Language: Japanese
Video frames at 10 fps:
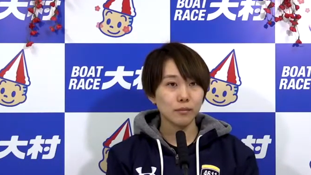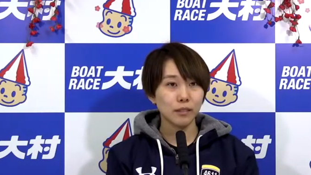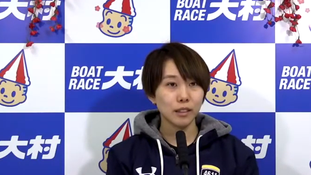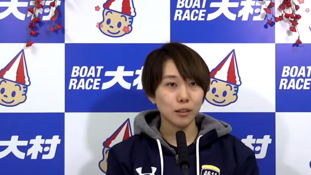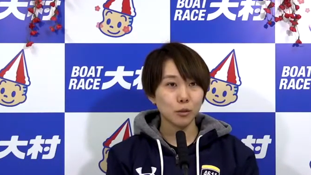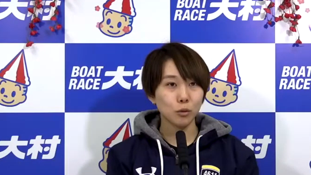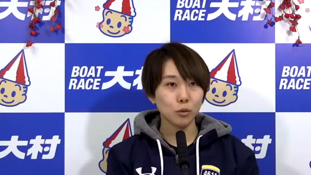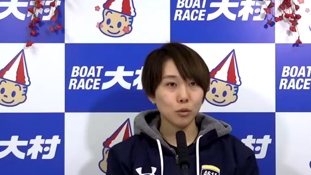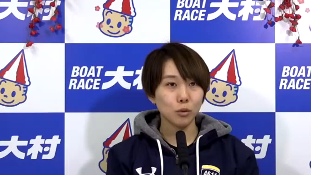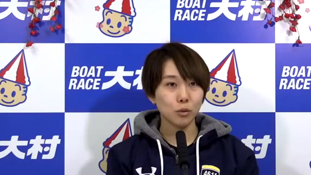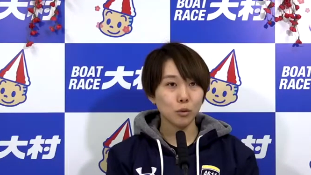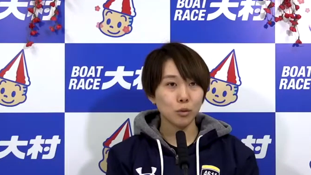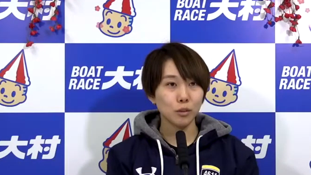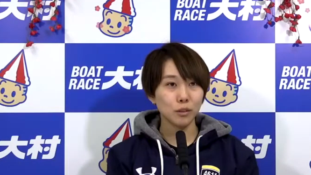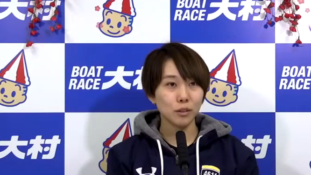えっと
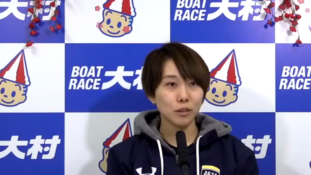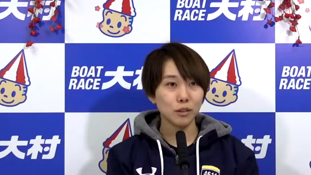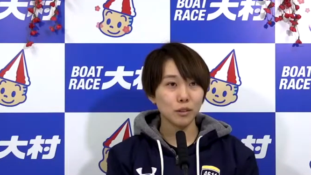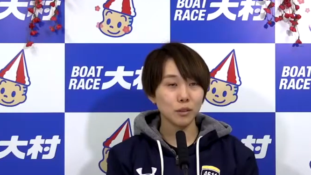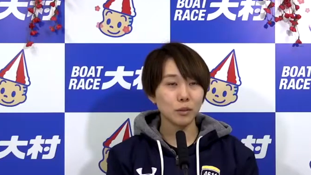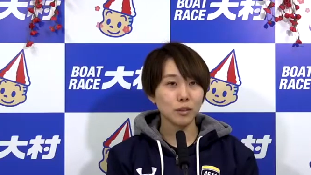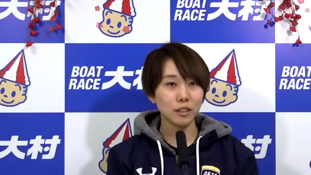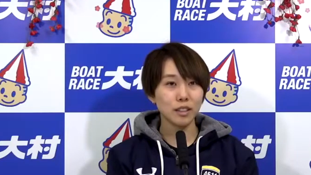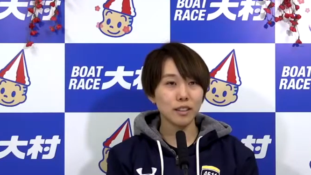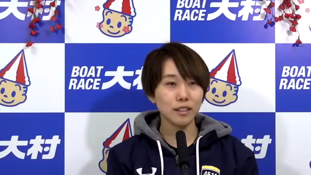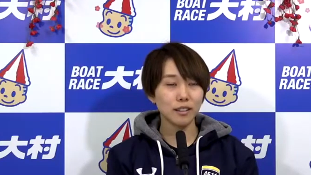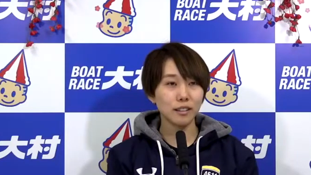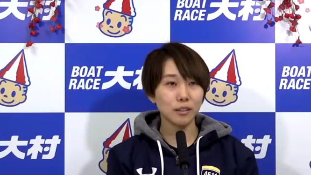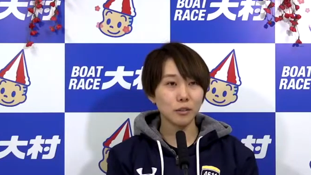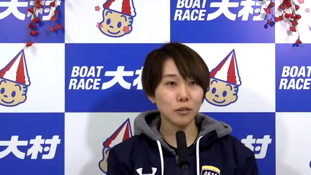そうですねしっかり
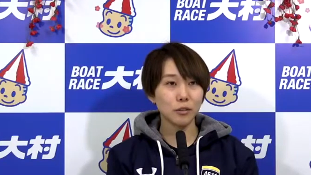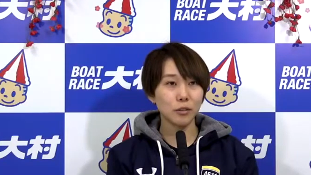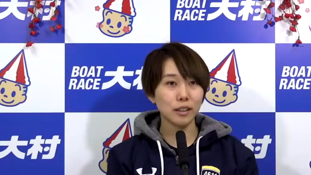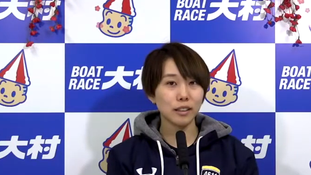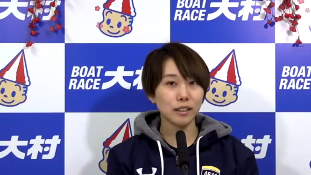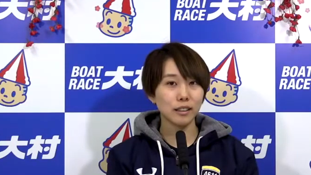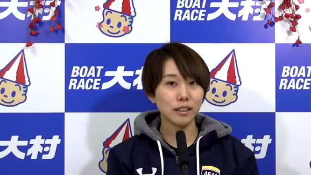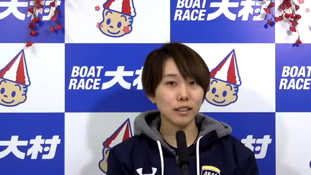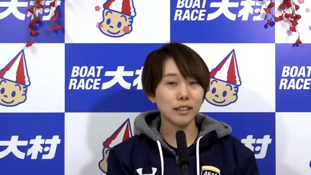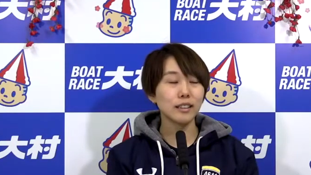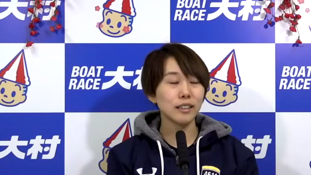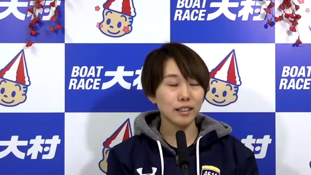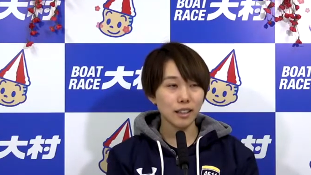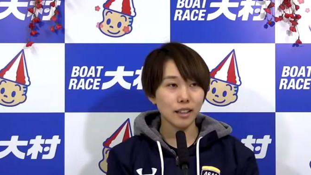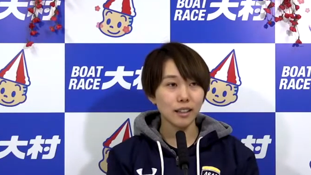スタートは行っ
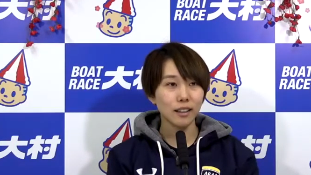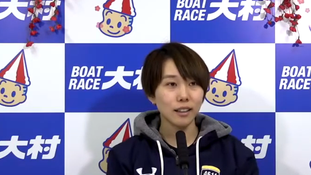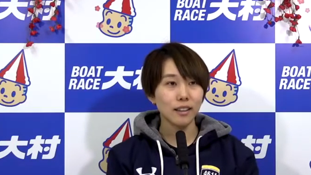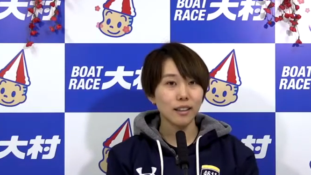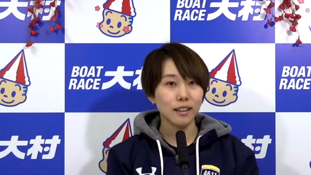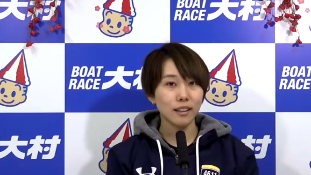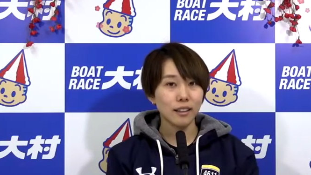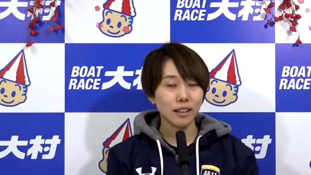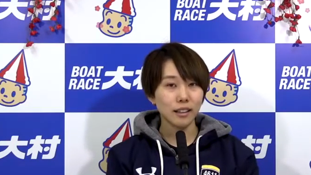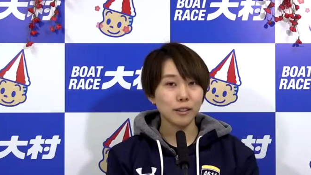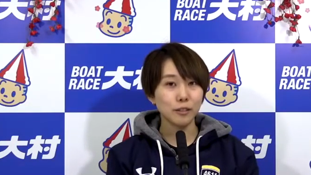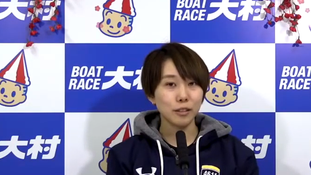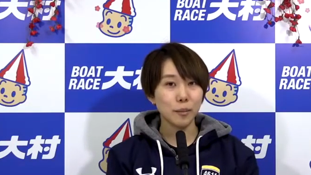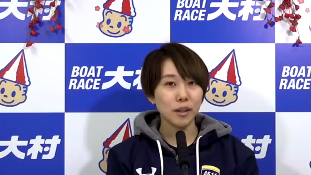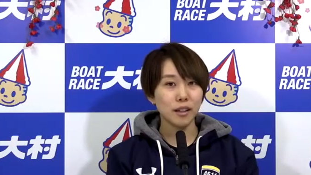て、はい、あの
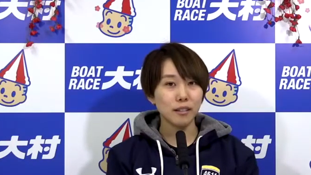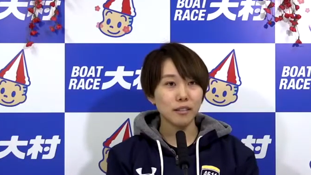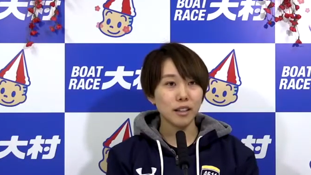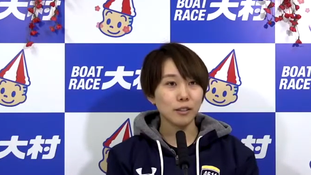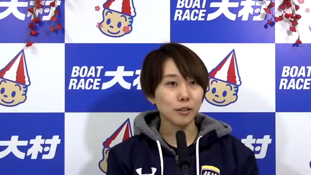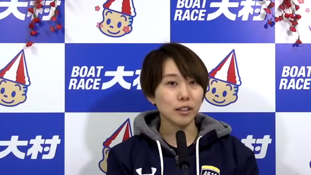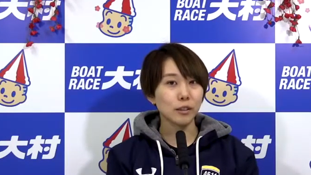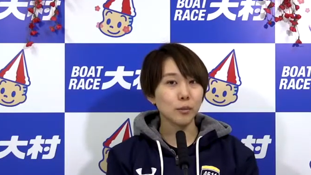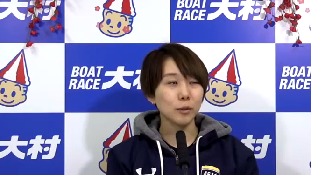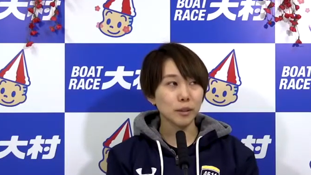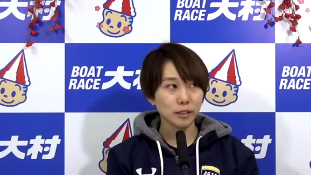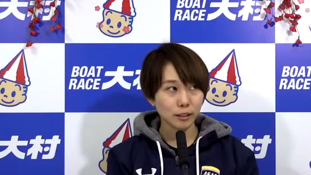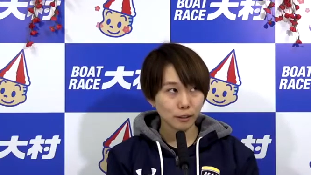攻めるレースをしたいと思います